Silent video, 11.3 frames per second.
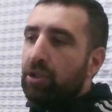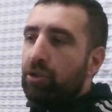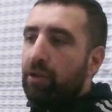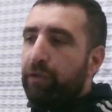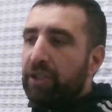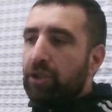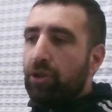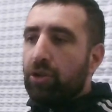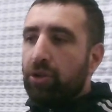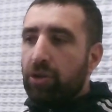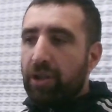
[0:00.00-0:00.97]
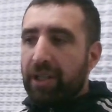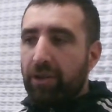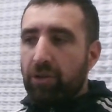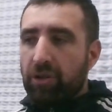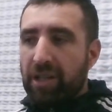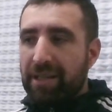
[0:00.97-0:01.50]
No fue todo color de
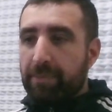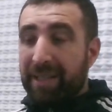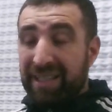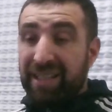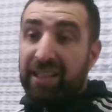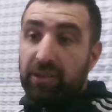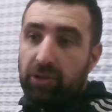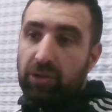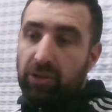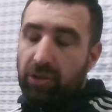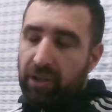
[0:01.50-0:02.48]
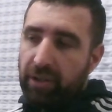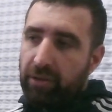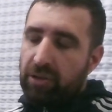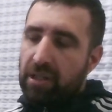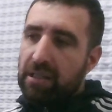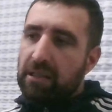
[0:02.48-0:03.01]
rosas, parecía todo color de
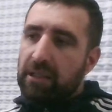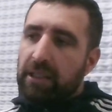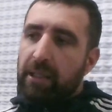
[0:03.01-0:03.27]
rosas,